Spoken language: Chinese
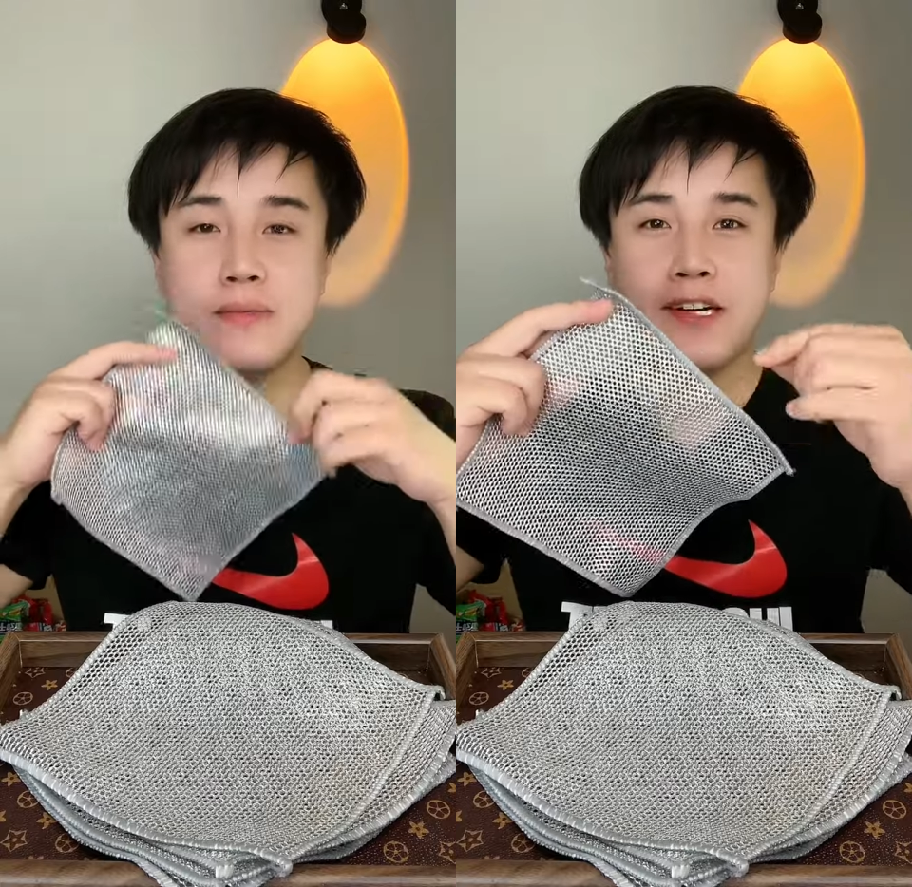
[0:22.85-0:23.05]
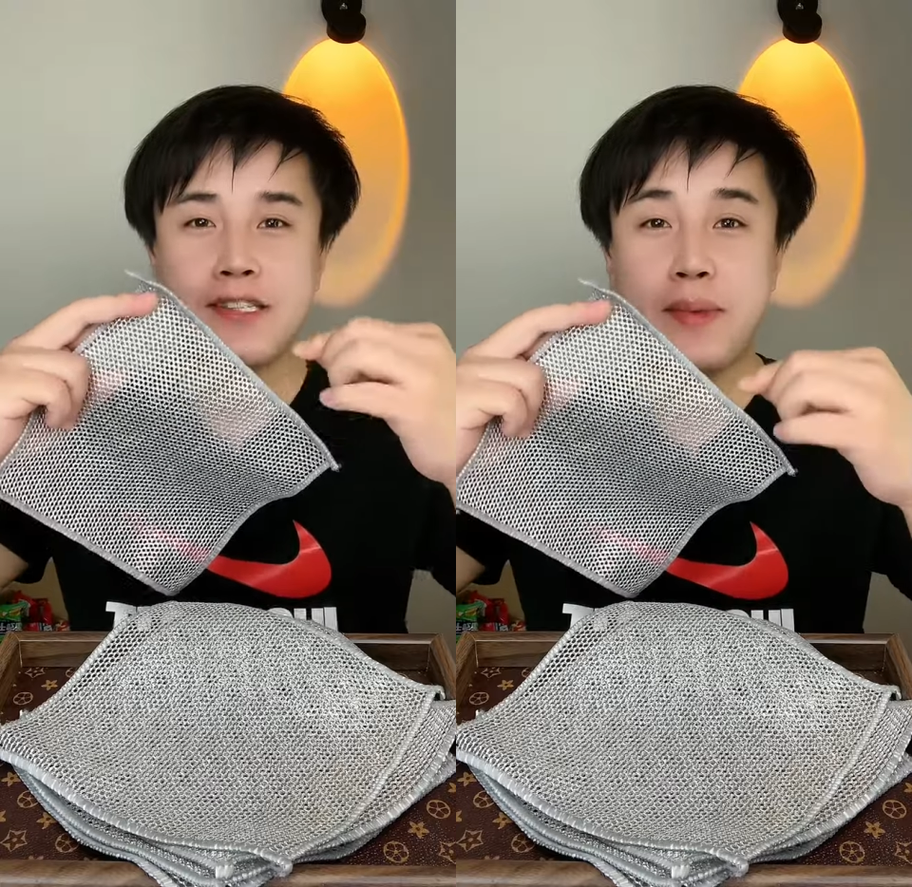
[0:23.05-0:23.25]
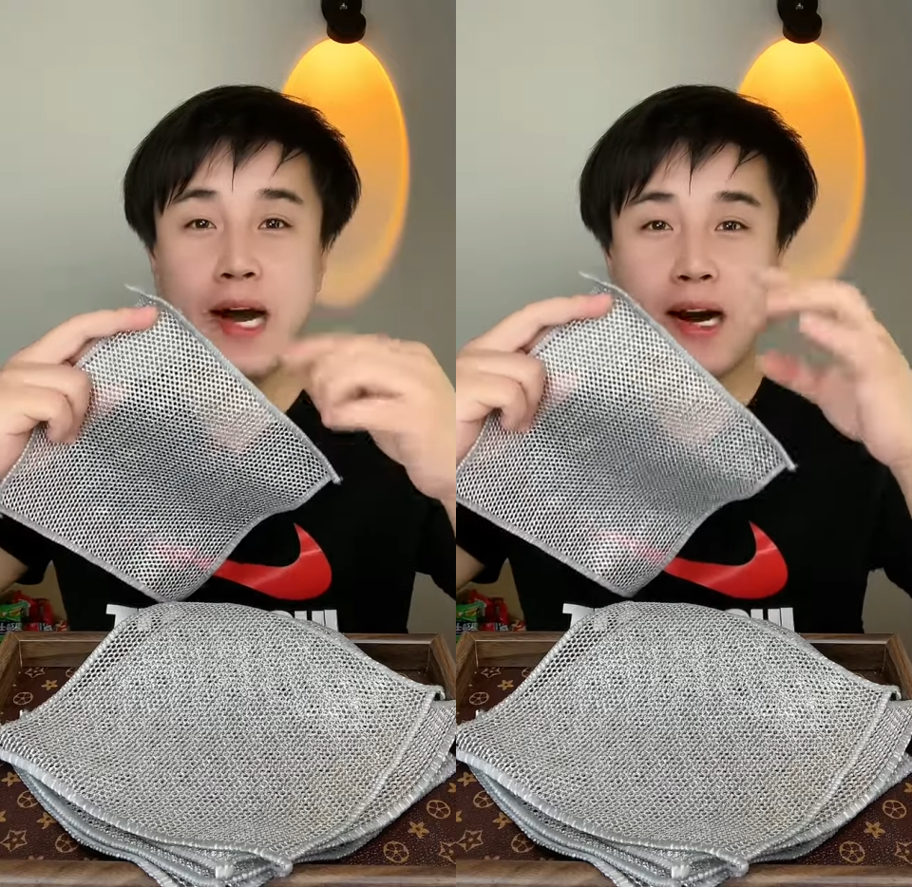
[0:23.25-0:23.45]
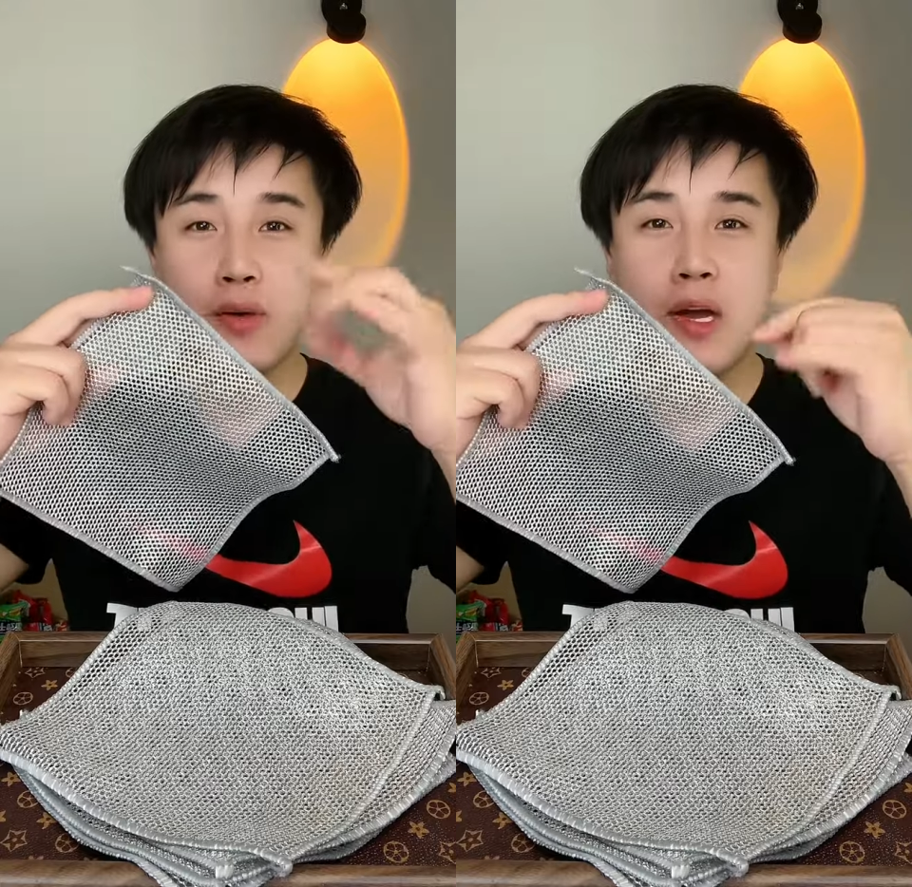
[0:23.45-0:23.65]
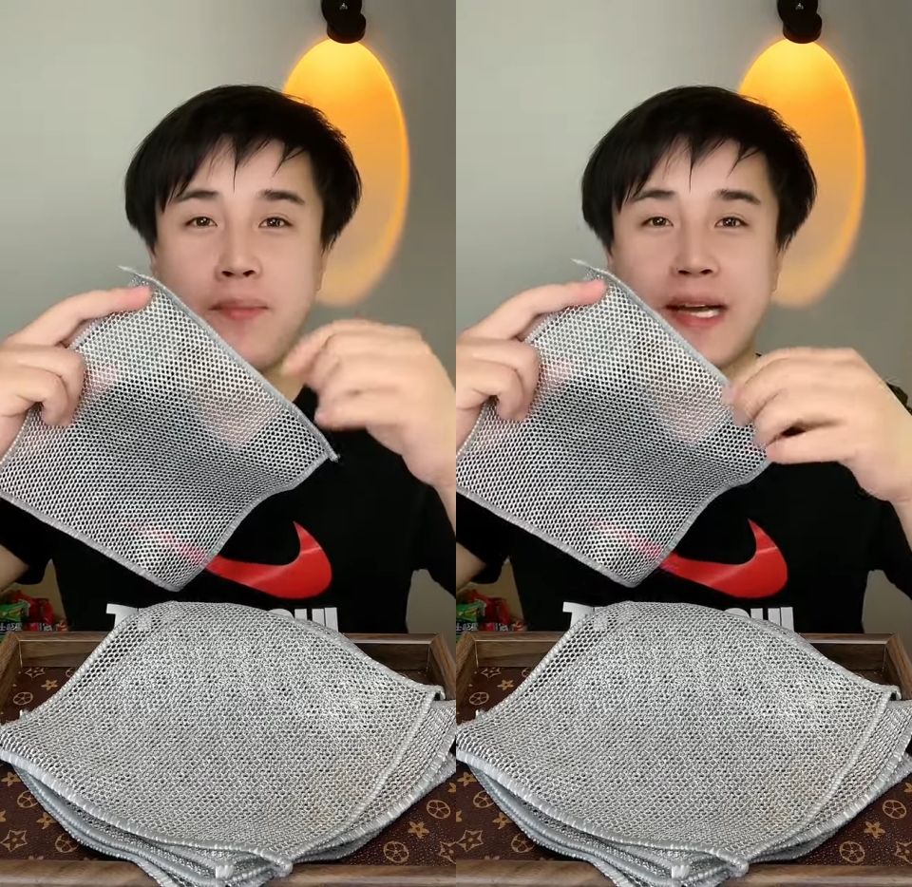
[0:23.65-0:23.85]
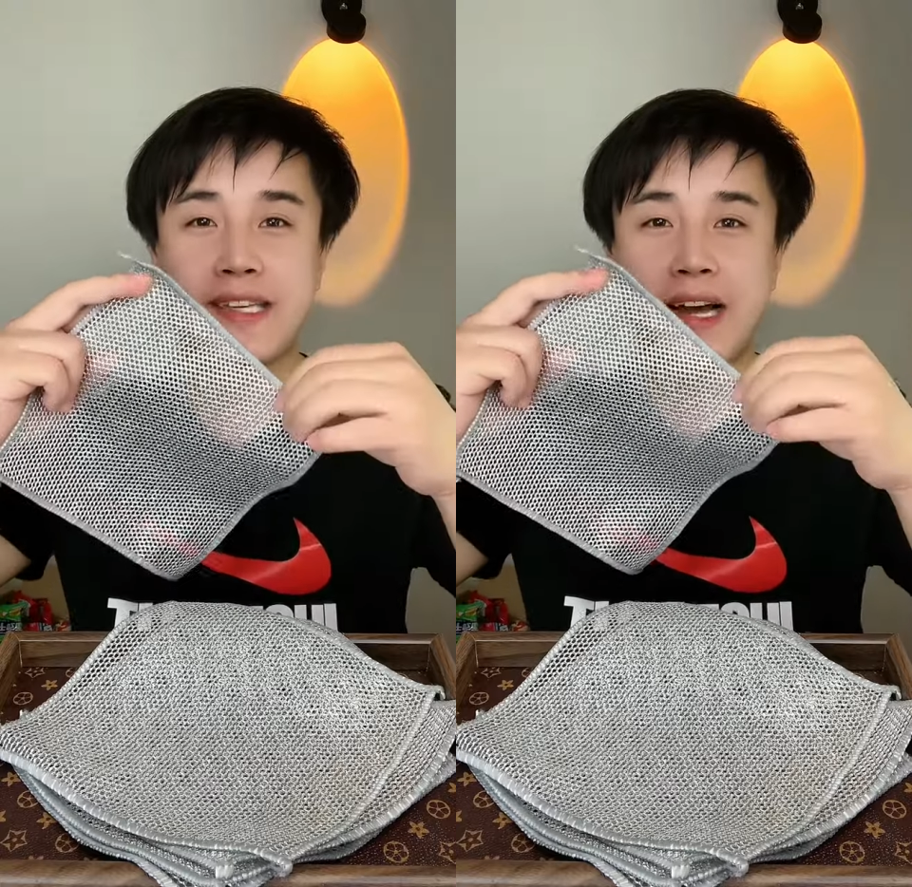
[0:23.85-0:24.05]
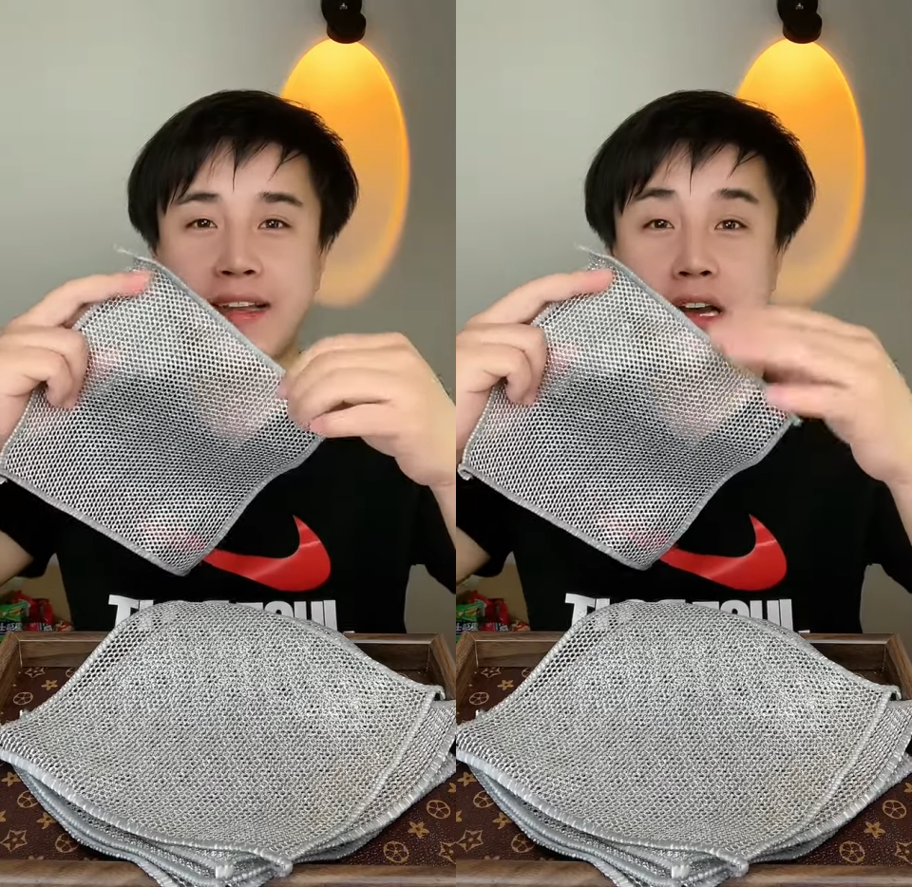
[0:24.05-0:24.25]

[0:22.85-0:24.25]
哥姐们啊，快把家里